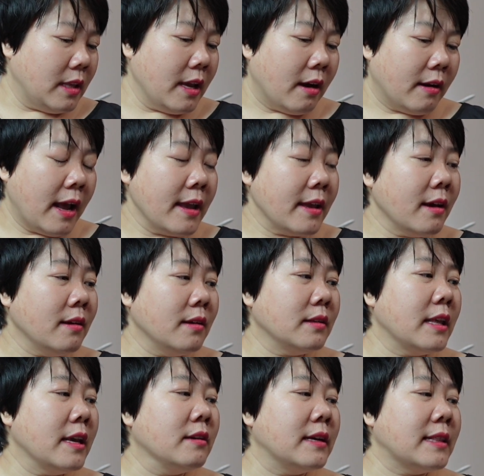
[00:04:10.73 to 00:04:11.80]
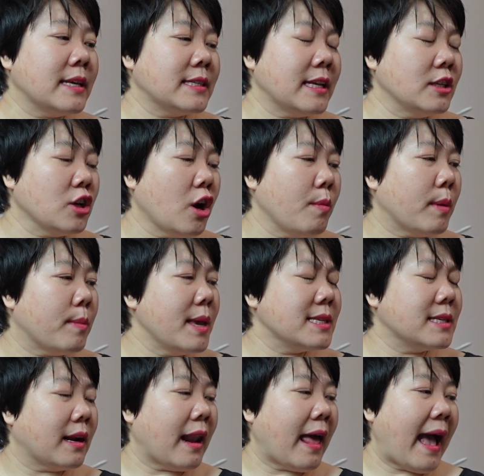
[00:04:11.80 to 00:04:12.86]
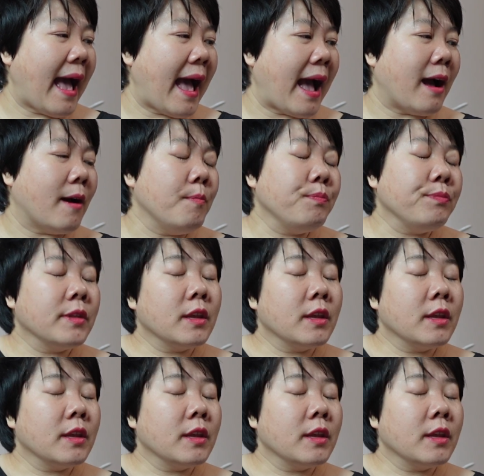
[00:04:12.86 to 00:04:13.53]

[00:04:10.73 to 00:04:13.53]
thì ở đây á thì người ta sẽ cho mình biết rằng là à